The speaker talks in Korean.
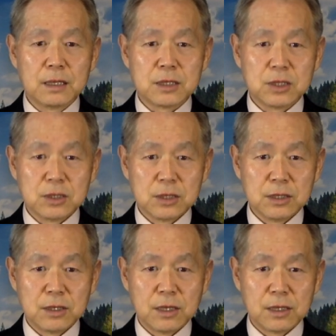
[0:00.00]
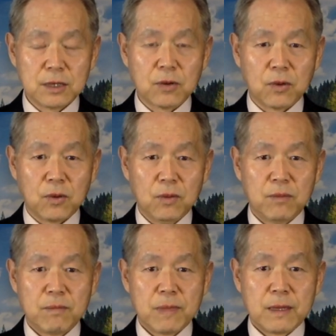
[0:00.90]
정의되어 있고
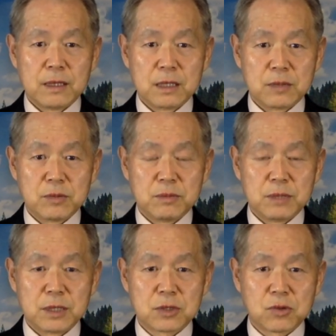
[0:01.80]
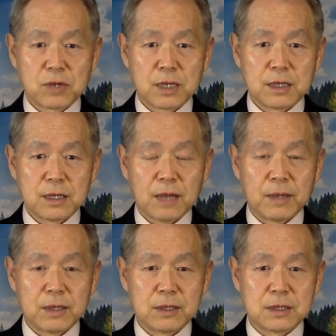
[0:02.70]
여러분 머릿속에
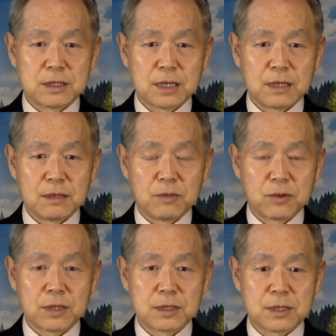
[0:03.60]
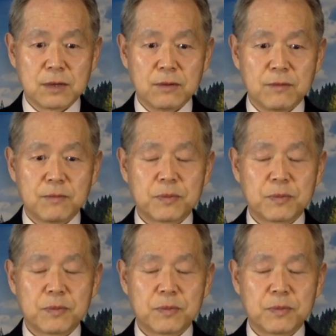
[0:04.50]
남아있는지 잘 모르겠어요.